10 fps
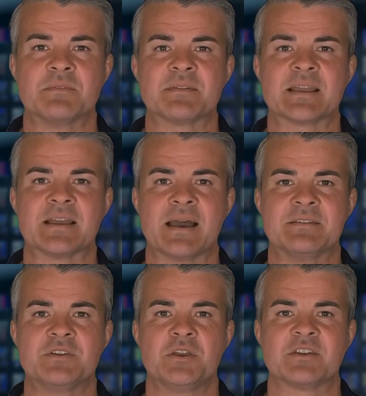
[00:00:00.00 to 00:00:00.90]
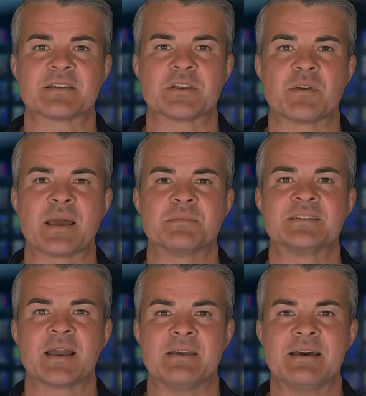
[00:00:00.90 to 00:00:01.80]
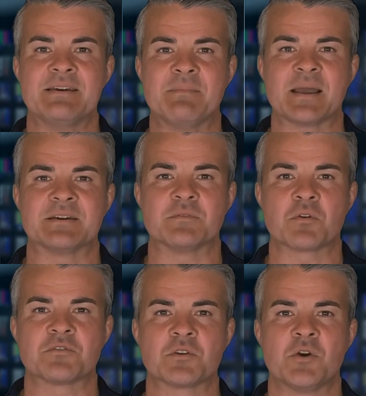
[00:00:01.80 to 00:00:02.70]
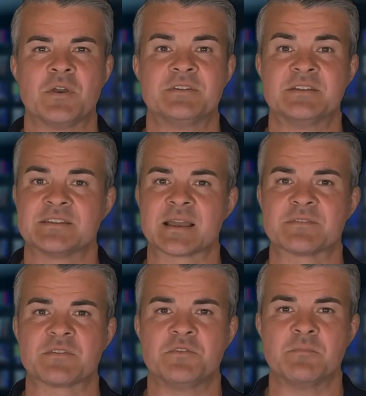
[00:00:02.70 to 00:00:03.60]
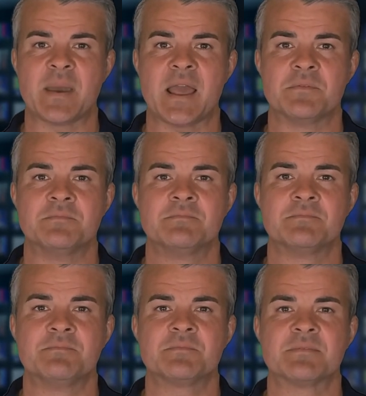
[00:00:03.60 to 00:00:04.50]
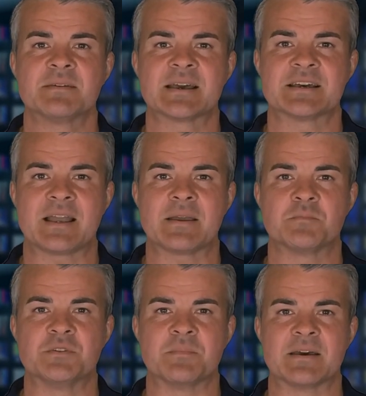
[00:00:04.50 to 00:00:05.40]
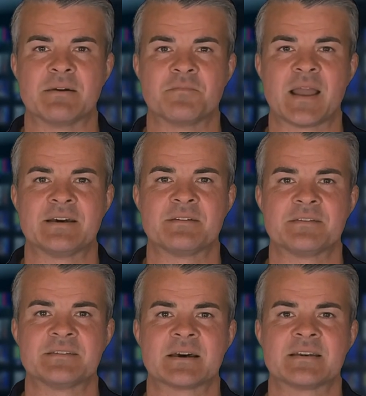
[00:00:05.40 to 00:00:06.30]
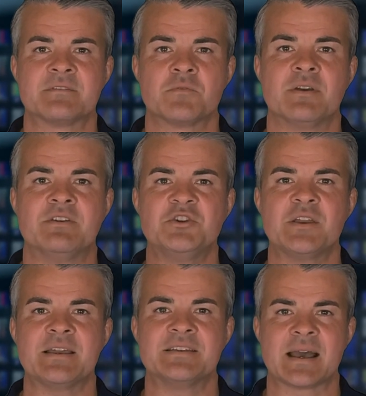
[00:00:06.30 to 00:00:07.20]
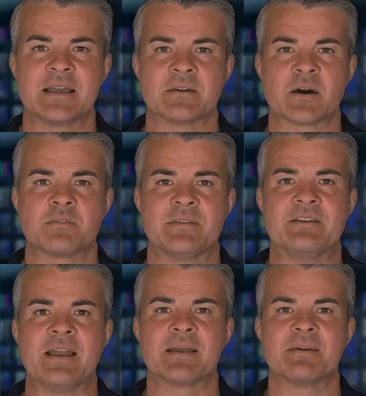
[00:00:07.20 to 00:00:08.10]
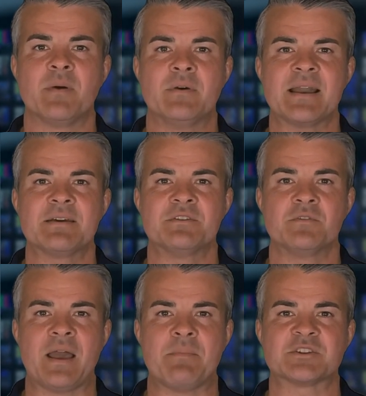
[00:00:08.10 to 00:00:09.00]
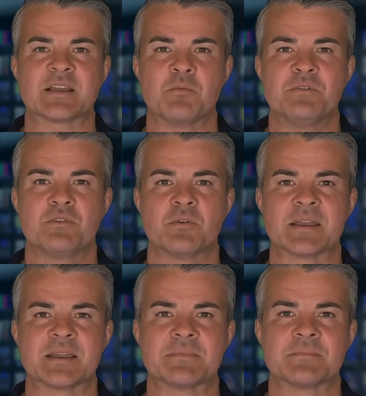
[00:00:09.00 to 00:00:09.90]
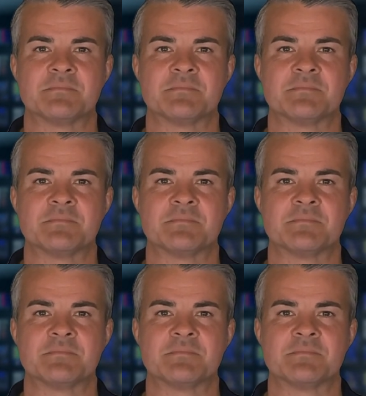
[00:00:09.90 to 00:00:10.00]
Denn ein solcher Deal Amazon ist meist nur für kurze Zeit verfügbar. Deshalb muss man im wahrsten Sinne des Wortes schnell sein, um das Angebot Amazon abstauben zu können.